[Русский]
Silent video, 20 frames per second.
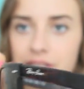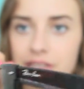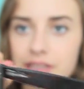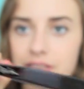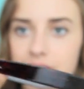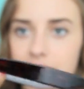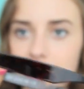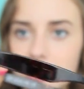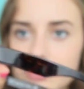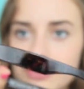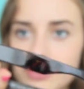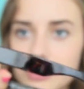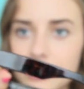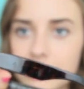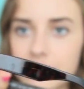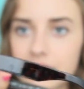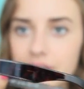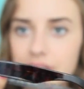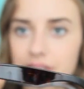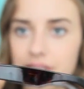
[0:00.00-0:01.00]
они, как
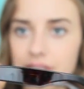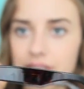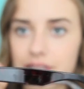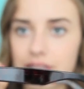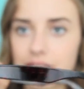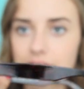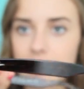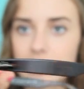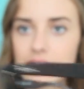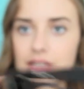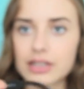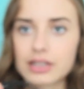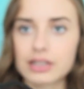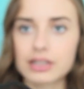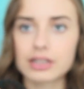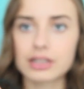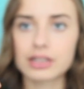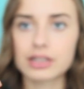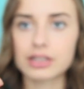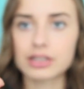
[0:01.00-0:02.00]
видно, такие
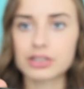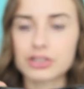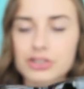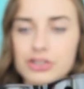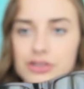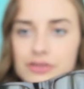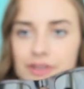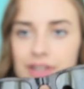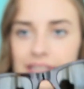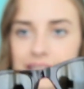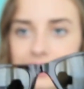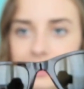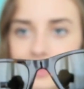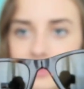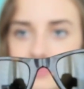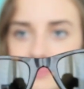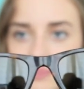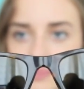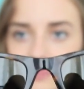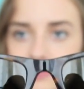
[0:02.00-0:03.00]

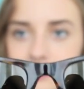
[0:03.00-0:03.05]
коричневатые.